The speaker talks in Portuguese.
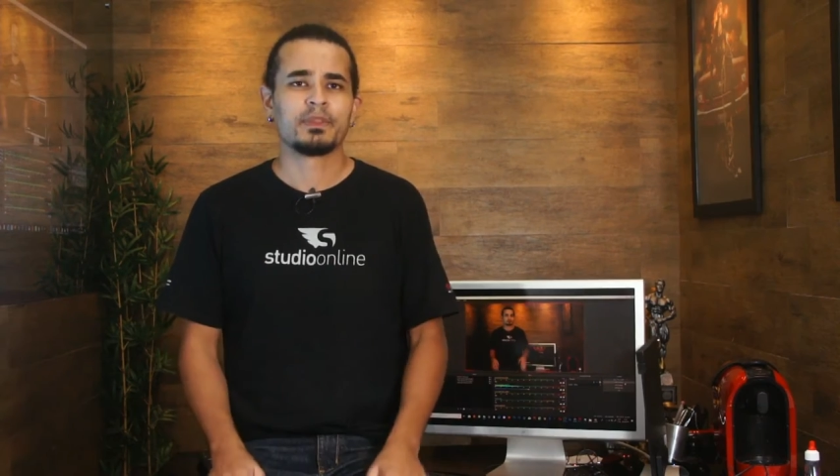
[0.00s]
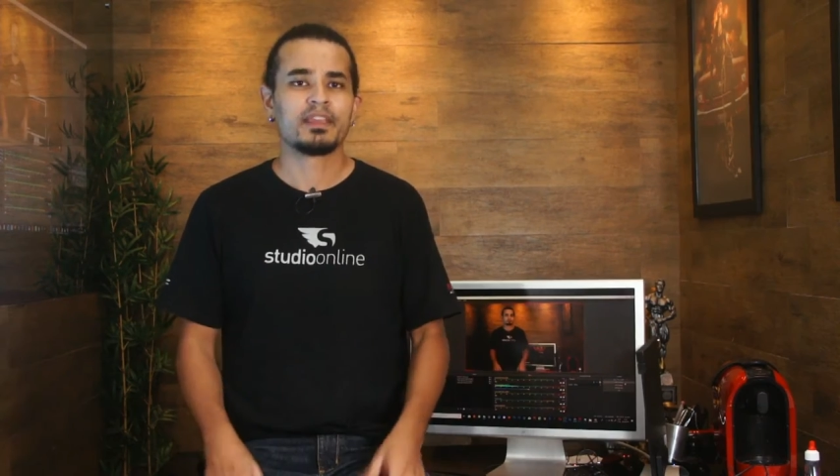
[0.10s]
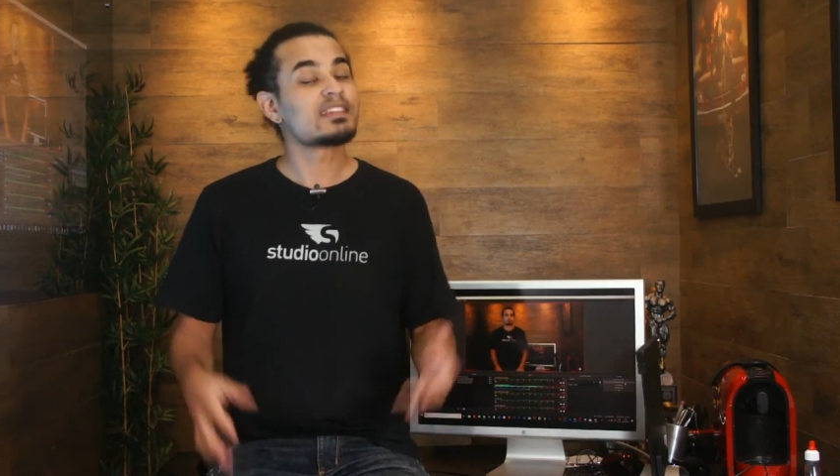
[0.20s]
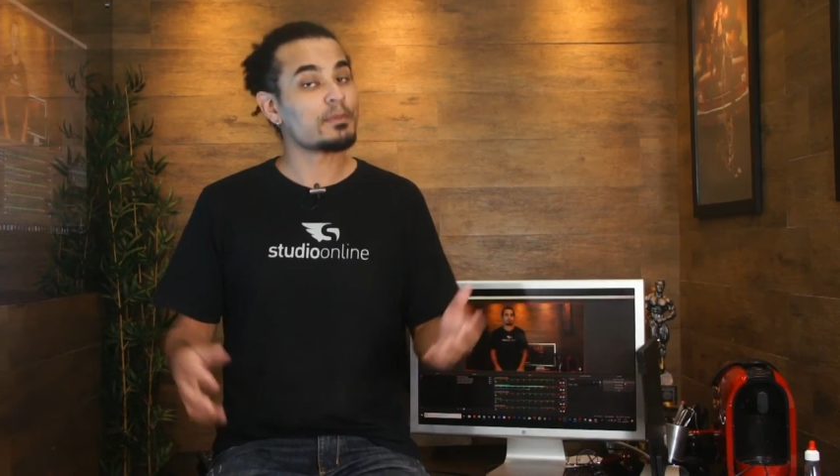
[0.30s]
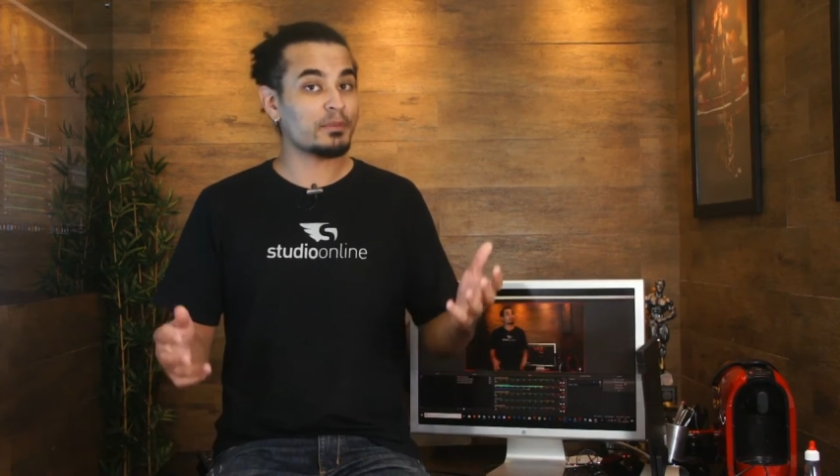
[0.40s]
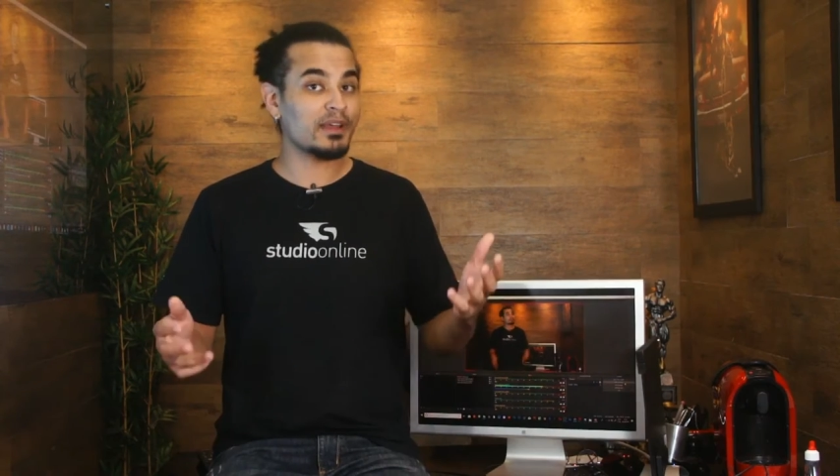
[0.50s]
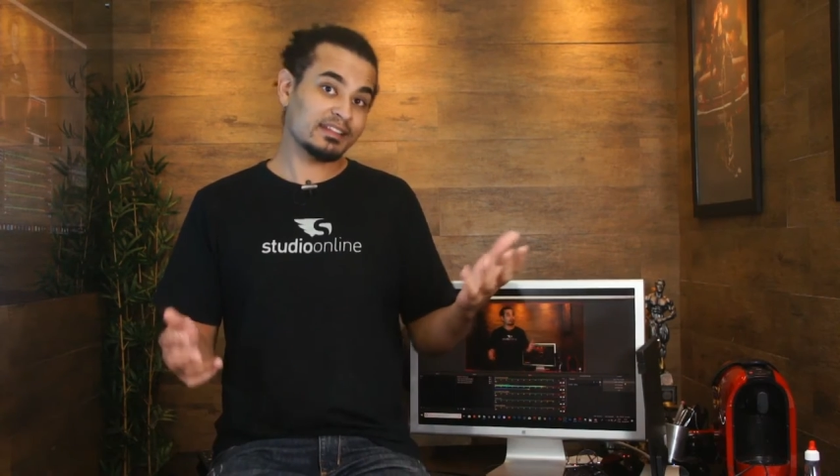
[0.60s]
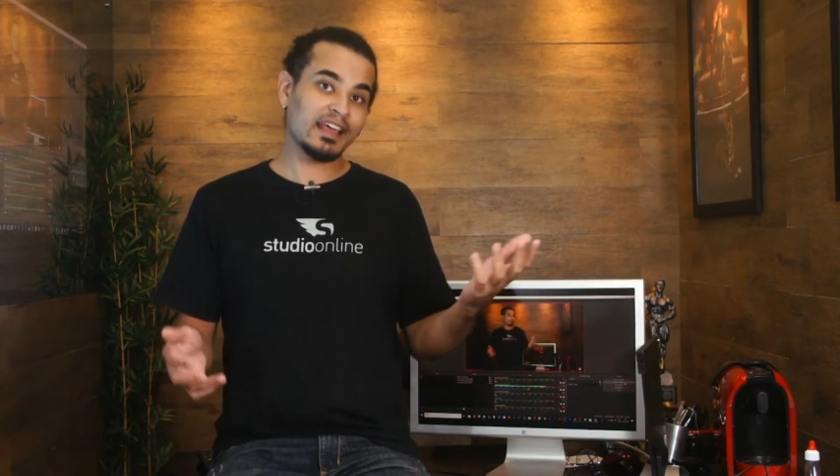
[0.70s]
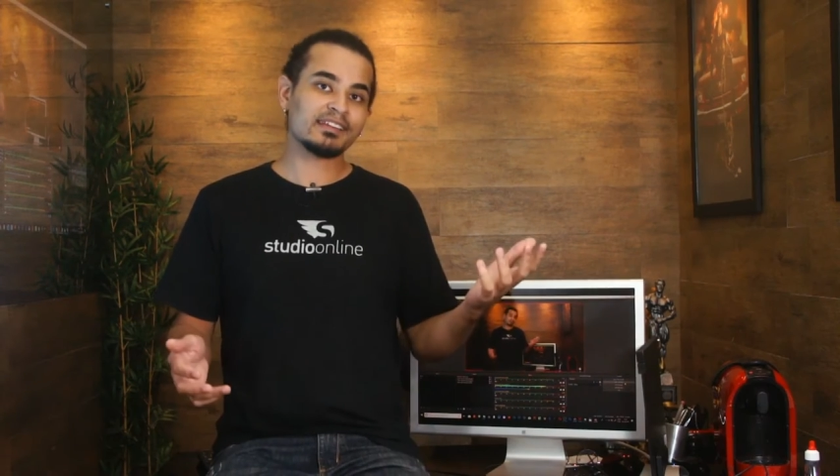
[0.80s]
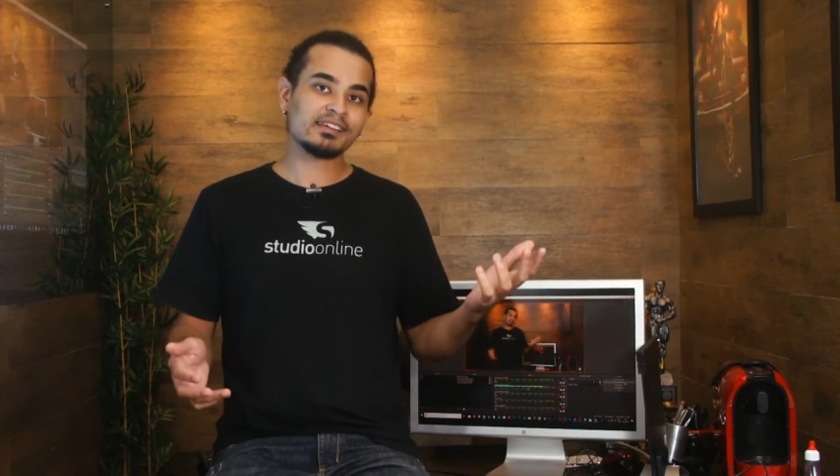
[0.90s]
E essa é a primeira
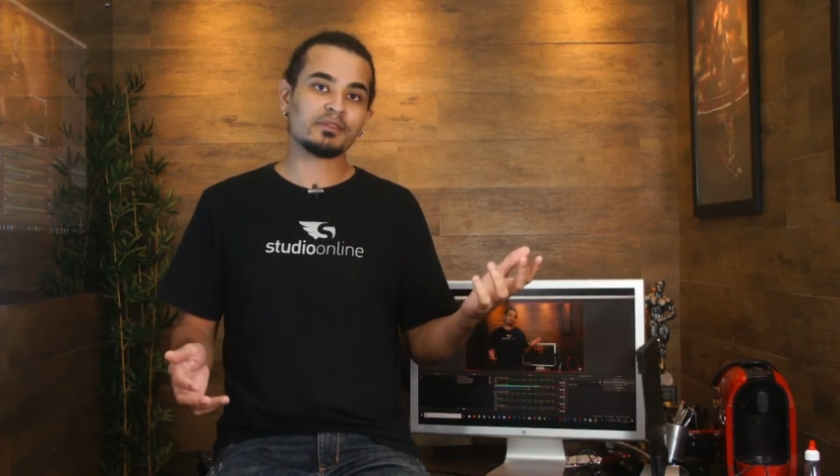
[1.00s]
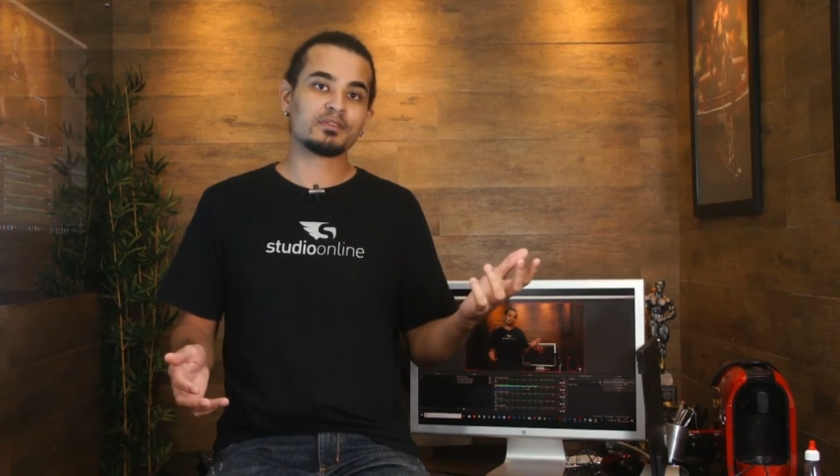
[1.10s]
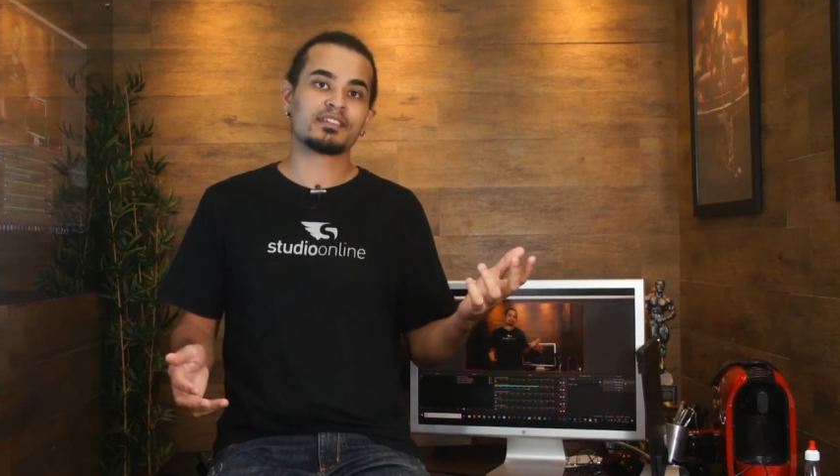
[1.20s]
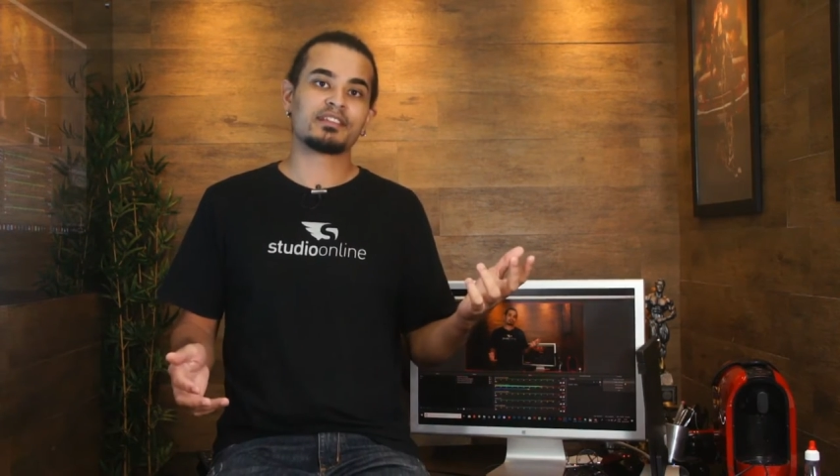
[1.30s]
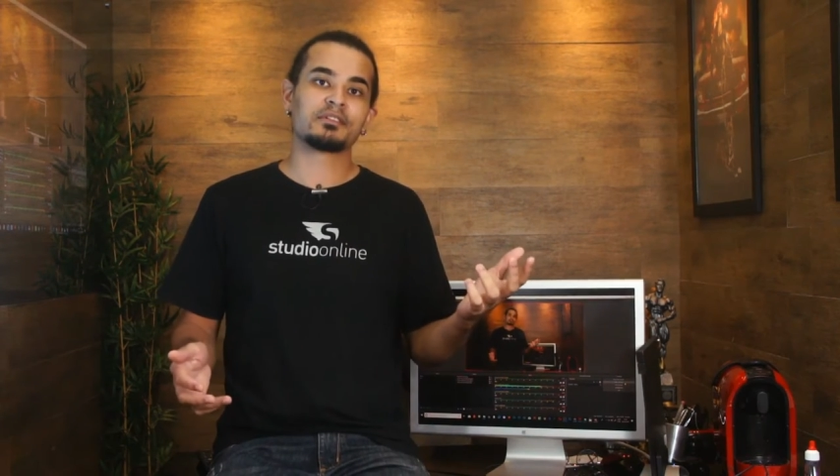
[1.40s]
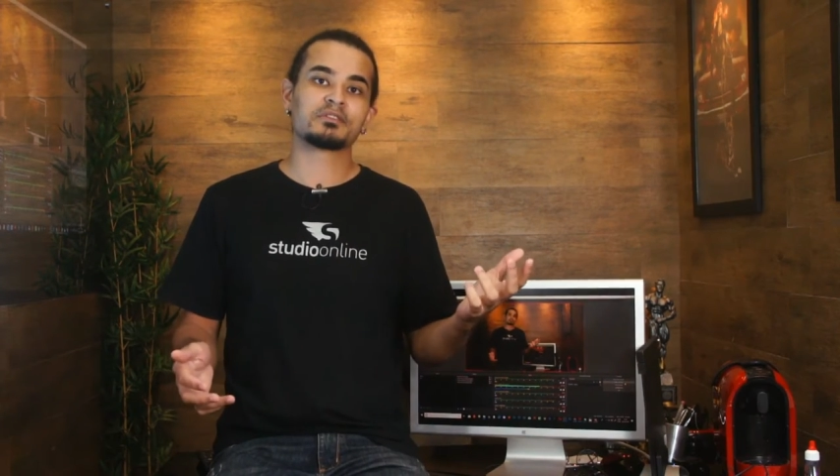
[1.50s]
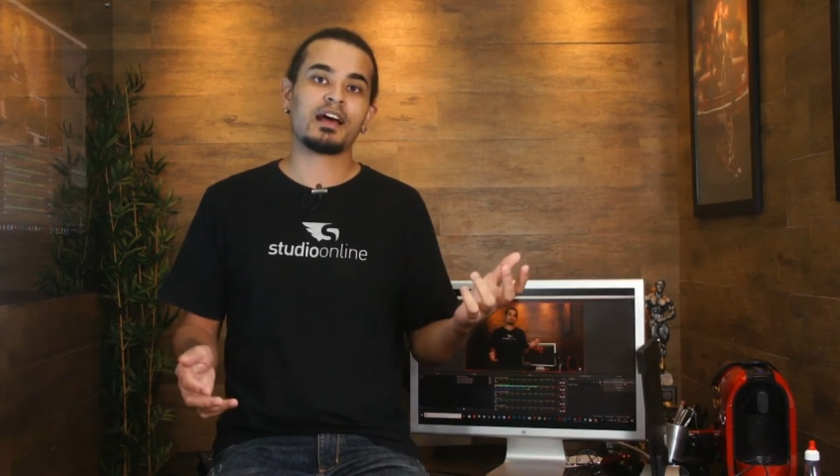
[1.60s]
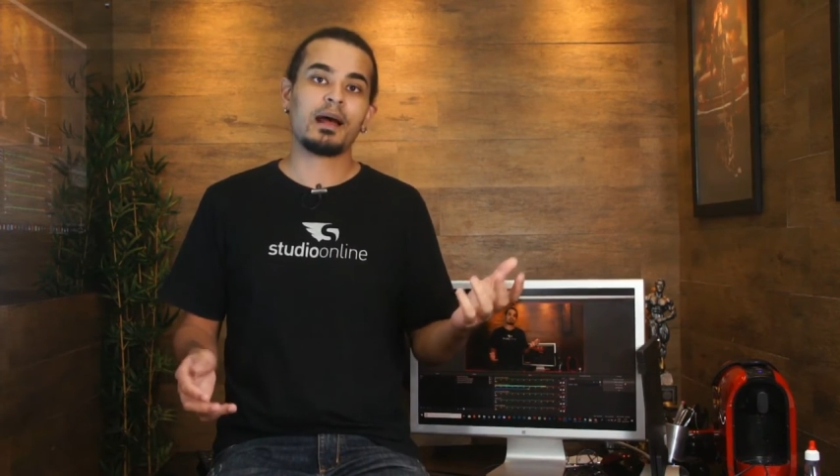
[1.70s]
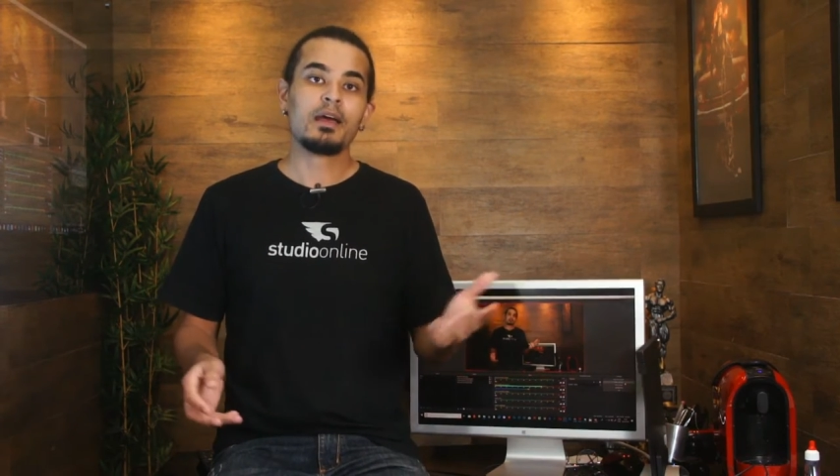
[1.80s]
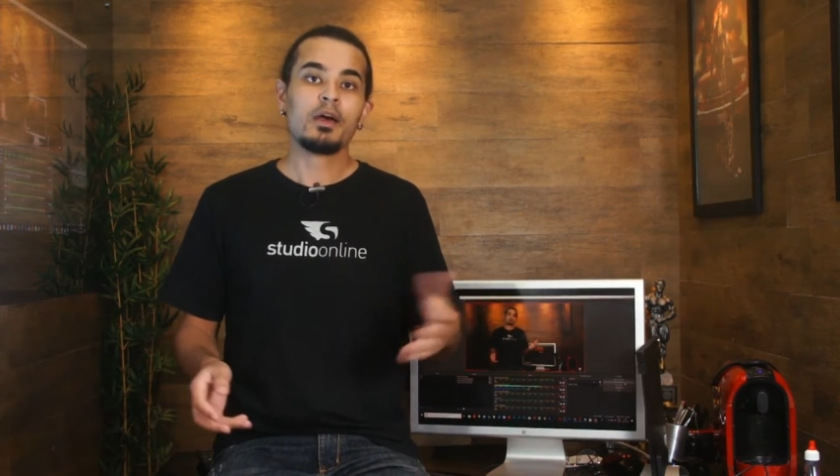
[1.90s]
técnica que você tem que
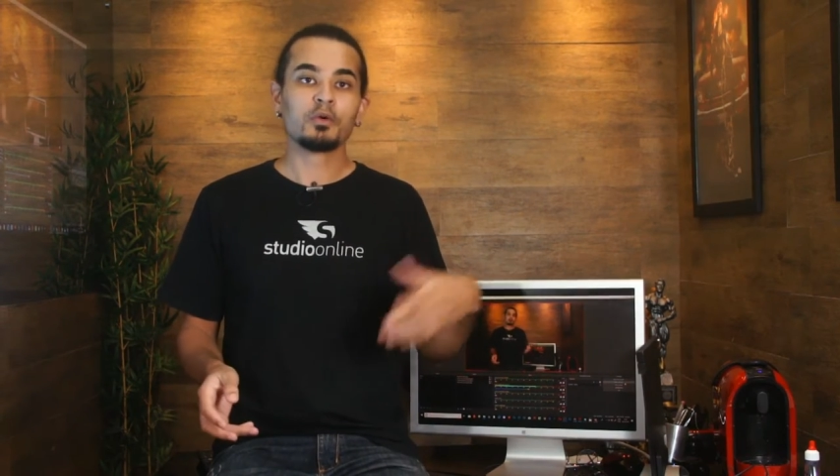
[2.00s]
usar.